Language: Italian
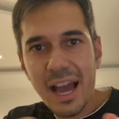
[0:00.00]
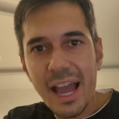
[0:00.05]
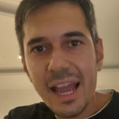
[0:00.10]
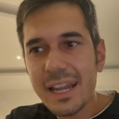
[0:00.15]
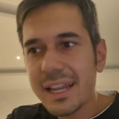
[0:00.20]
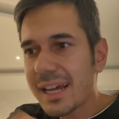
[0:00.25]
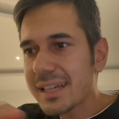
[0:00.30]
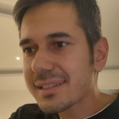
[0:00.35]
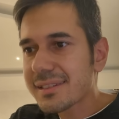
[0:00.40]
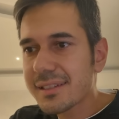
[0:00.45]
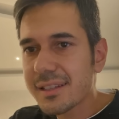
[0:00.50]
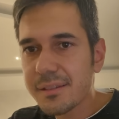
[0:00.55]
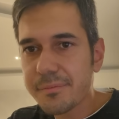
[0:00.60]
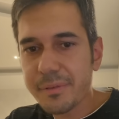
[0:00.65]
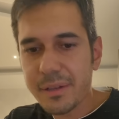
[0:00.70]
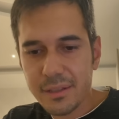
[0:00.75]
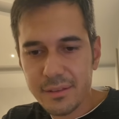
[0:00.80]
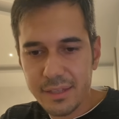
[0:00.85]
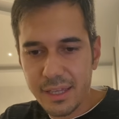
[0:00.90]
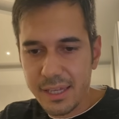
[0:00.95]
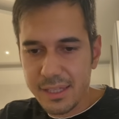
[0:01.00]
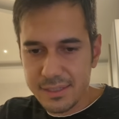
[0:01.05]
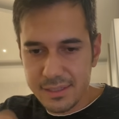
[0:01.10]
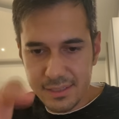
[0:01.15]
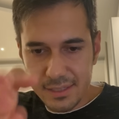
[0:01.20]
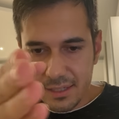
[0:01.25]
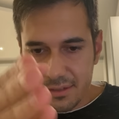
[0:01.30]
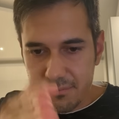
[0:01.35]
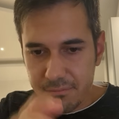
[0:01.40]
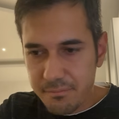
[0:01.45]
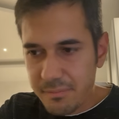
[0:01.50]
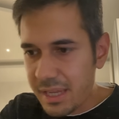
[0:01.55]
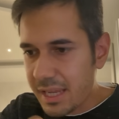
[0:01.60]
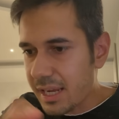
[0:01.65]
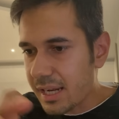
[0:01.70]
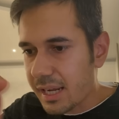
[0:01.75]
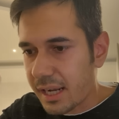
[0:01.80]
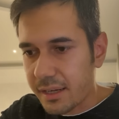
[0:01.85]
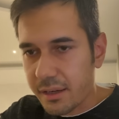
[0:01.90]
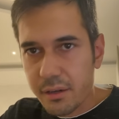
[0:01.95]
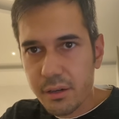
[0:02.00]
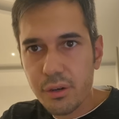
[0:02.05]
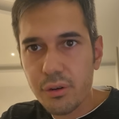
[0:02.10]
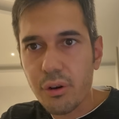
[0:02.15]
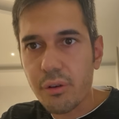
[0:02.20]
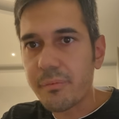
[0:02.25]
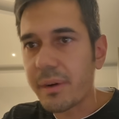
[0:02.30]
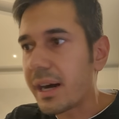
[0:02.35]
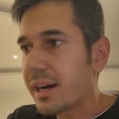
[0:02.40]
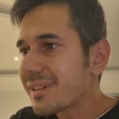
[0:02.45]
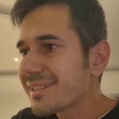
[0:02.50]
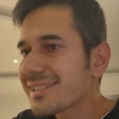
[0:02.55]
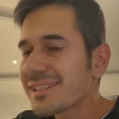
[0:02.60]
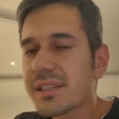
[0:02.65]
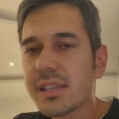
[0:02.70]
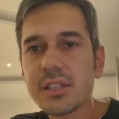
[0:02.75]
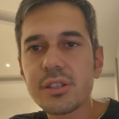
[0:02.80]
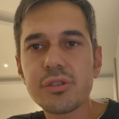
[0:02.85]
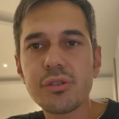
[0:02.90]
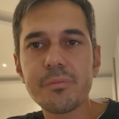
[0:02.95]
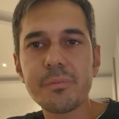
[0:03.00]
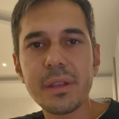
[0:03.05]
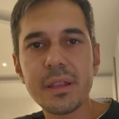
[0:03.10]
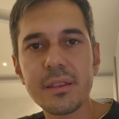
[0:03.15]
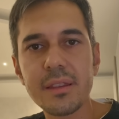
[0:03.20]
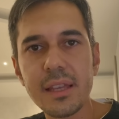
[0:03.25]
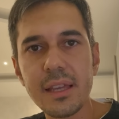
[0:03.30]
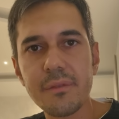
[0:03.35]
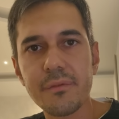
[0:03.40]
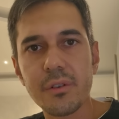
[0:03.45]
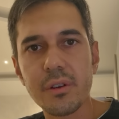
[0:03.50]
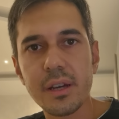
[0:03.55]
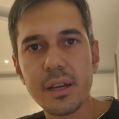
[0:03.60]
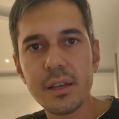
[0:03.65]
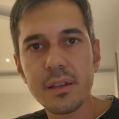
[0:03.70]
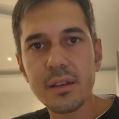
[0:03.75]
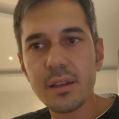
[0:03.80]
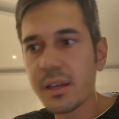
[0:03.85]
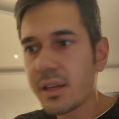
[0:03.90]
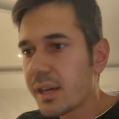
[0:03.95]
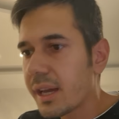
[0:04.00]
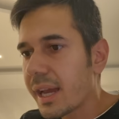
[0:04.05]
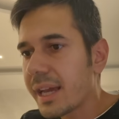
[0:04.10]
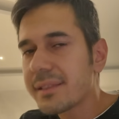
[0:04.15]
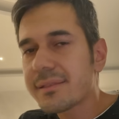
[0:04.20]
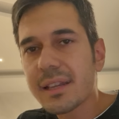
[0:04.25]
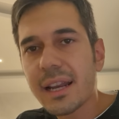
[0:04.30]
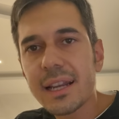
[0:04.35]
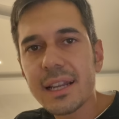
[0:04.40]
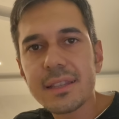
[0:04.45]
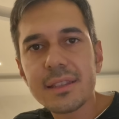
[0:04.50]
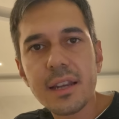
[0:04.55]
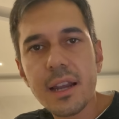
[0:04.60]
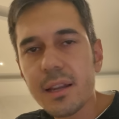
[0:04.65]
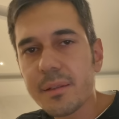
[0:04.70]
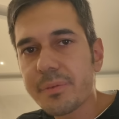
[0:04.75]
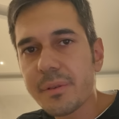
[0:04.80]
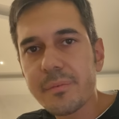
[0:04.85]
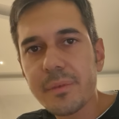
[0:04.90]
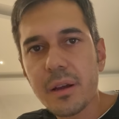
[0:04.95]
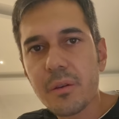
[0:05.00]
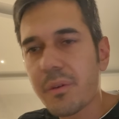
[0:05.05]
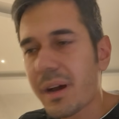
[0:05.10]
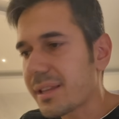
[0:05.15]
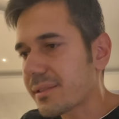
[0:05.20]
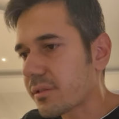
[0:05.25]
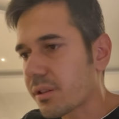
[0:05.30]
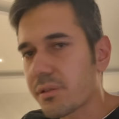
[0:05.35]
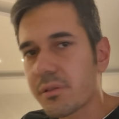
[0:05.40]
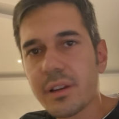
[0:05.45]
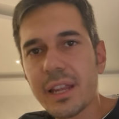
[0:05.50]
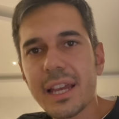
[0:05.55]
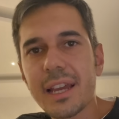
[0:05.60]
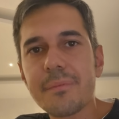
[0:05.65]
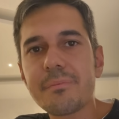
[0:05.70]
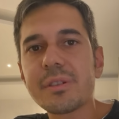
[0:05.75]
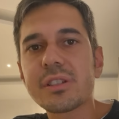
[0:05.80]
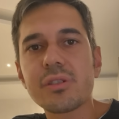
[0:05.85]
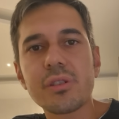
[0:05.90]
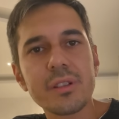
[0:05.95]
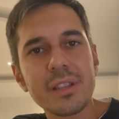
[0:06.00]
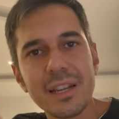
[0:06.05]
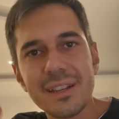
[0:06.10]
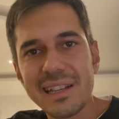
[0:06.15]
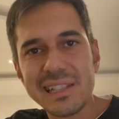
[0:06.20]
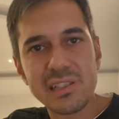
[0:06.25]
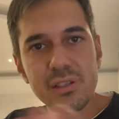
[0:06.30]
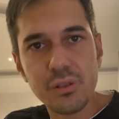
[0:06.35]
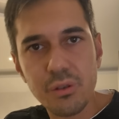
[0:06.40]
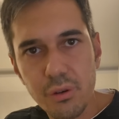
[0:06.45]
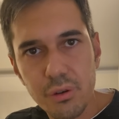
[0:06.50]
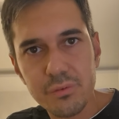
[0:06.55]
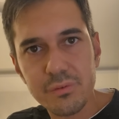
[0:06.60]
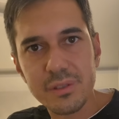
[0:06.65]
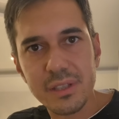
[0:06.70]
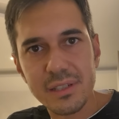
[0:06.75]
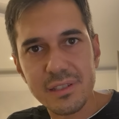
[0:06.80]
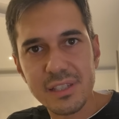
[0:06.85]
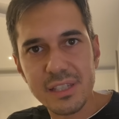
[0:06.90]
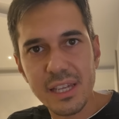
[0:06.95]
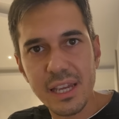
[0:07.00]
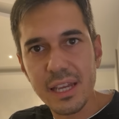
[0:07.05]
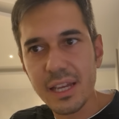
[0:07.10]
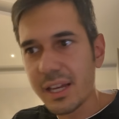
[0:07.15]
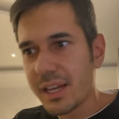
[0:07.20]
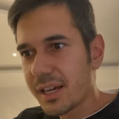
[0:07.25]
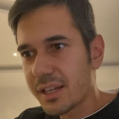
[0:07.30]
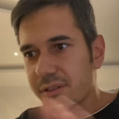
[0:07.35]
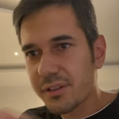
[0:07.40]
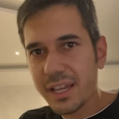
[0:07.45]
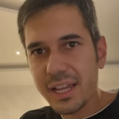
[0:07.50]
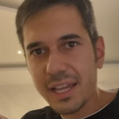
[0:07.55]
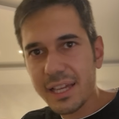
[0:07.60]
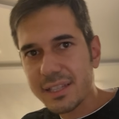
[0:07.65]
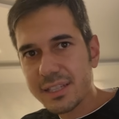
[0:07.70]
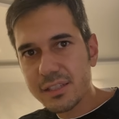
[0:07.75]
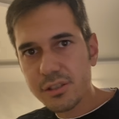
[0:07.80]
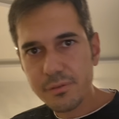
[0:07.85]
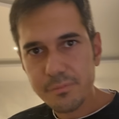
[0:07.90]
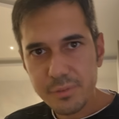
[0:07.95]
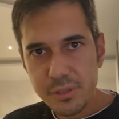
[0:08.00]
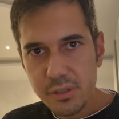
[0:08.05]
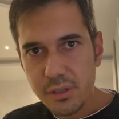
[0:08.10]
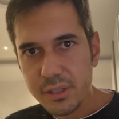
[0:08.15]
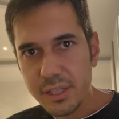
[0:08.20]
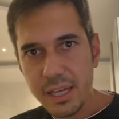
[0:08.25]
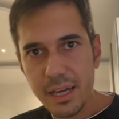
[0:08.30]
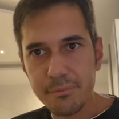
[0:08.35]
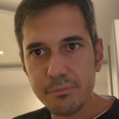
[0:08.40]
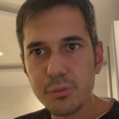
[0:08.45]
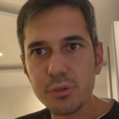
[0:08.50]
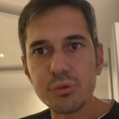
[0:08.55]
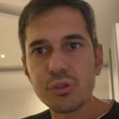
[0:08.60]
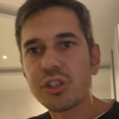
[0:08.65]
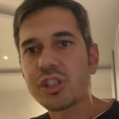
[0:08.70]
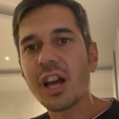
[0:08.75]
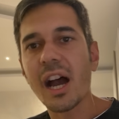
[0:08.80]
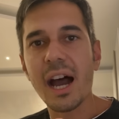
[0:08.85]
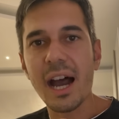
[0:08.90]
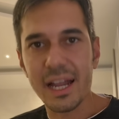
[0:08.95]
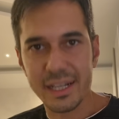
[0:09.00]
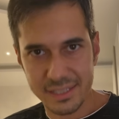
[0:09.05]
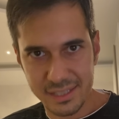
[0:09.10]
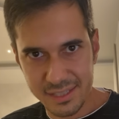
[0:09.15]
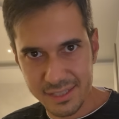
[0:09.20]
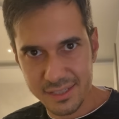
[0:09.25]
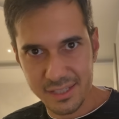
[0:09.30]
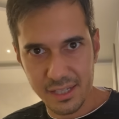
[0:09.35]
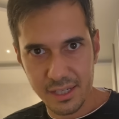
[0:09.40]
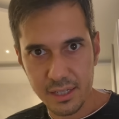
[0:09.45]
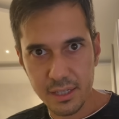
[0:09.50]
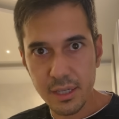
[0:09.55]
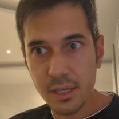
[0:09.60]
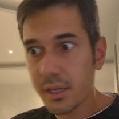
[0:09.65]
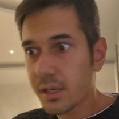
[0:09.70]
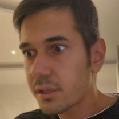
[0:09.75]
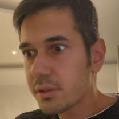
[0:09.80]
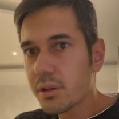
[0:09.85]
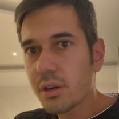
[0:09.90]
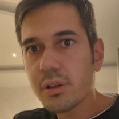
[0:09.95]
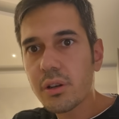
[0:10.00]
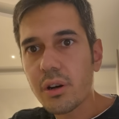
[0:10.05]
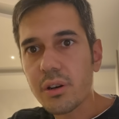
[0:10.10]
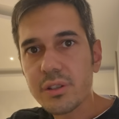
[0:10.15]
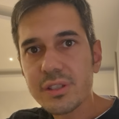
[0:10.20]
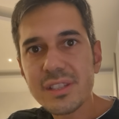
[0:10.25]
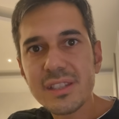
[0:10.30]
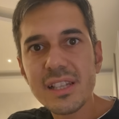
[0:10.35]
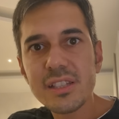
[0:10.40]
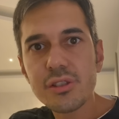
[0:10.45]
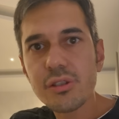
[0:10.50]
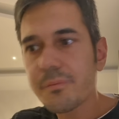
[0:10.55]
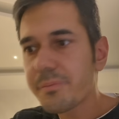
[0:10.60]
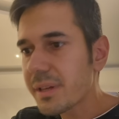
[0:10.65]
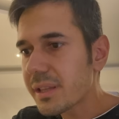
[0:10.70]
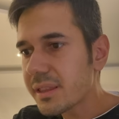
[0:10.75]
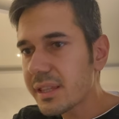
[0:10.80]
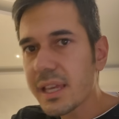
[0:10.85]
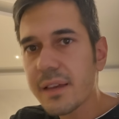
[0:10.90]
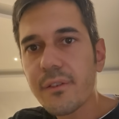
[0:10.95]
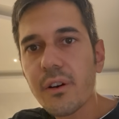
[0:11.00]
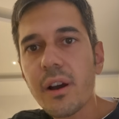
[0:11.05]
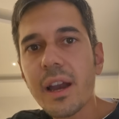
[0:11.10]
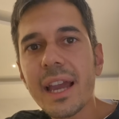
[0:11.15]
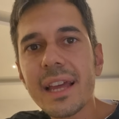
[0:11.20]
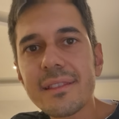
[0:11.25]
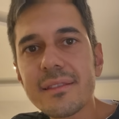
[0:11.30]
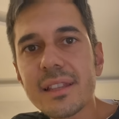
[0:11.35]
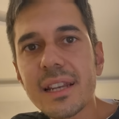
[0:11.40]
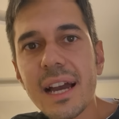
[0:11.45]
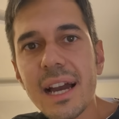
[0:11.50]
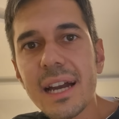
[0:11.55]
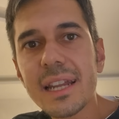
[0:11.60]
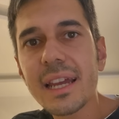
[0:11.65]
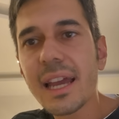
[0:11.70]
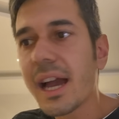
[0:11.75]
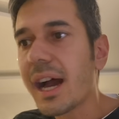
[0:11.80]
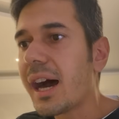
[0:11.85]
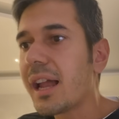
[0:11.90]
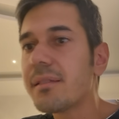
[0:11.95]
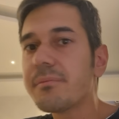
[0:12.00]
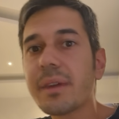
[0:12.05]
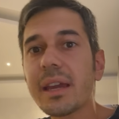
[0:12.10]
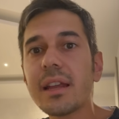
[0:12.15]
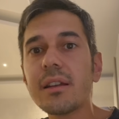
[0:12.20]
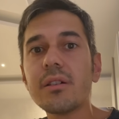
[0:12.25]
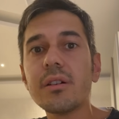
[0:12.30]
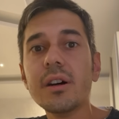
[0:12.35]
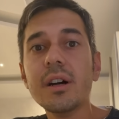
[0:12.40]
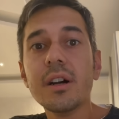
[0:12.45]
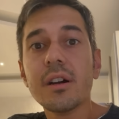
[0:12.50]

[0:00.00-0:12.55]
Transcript: ai nastri di partenza, Milan, Roma, stesso obiettivo, eh? Entrare tra le prime quattro, non è che bisogna nascondersi, eh? non è che adesso bisogna ammucciarsi, no, no, stesso obiettivo, entrare almeno,